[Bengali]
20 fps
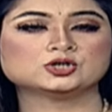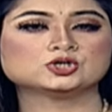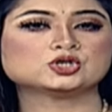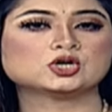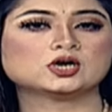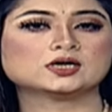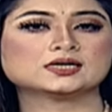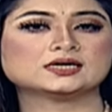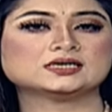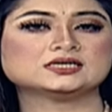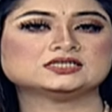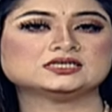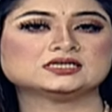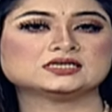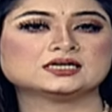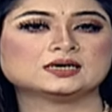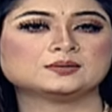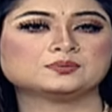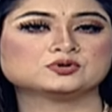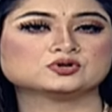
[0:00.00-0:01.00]
সরকারি
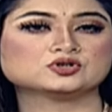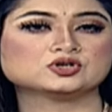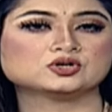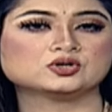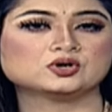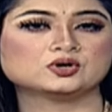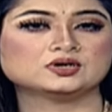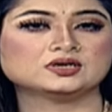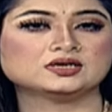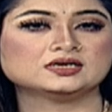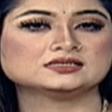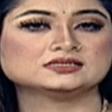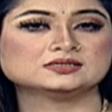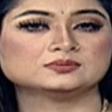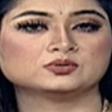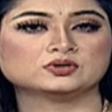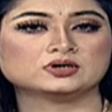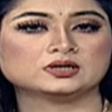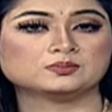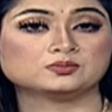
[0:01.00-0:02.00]
শিক্ষা প্রশিক্ষণ নিয়ে
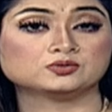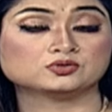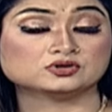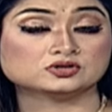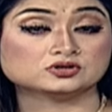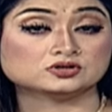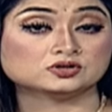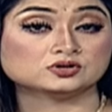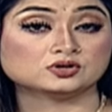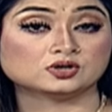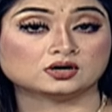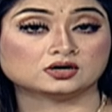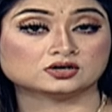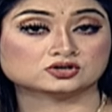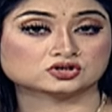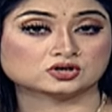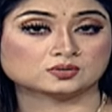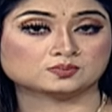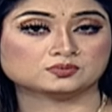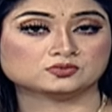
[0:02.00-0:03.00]
জীবনে প্রতিষ্ঠিত
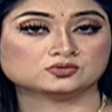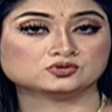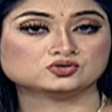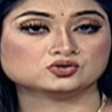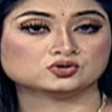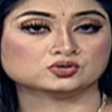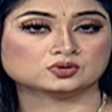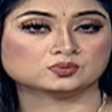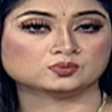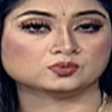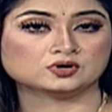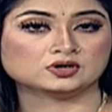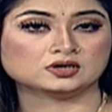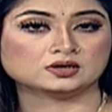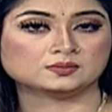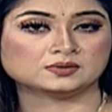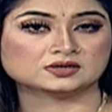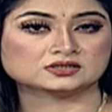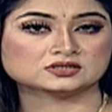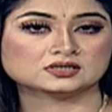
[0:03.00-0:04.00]
হওয়ার স্বপ্ন ছোটিমণি
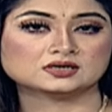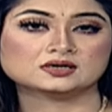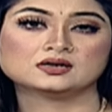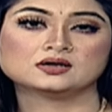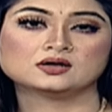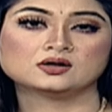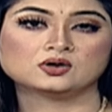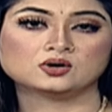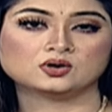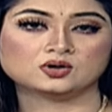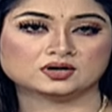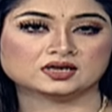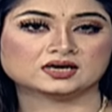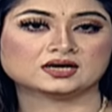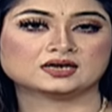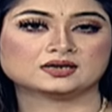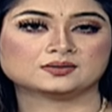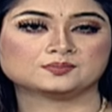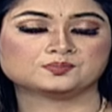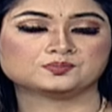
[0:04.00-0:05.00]
নিবাসের
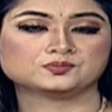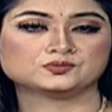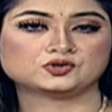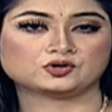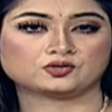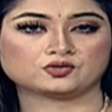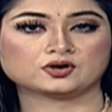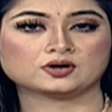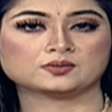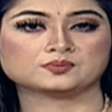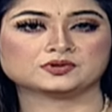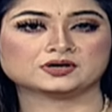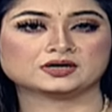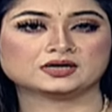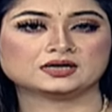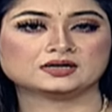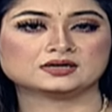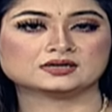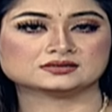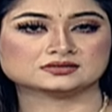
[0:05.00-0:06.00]
অনেকের চট্টগ্রাম
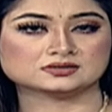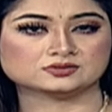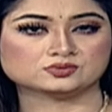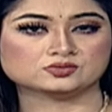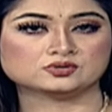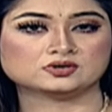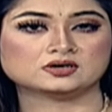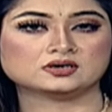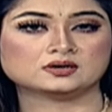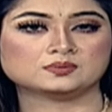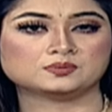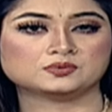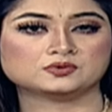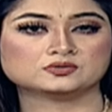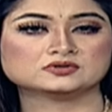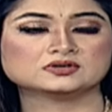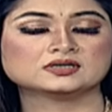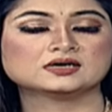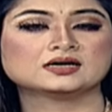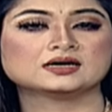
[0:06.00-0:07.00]
থেকে নাসিরুদ্দিনের
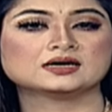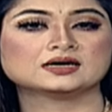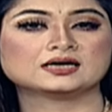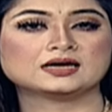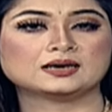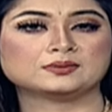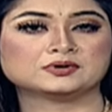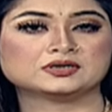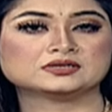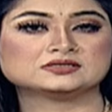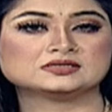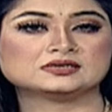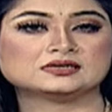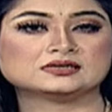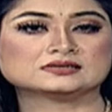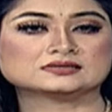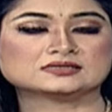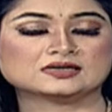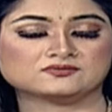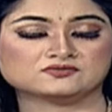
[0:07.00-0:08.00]
রিপোর্ট ক্যামেরা
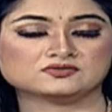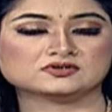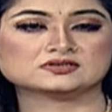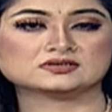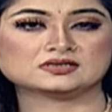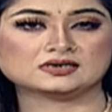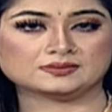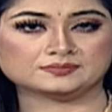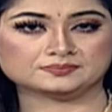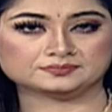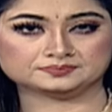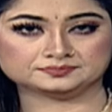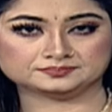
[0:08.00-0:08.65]
ছিলেন সাইফুল ইসলাম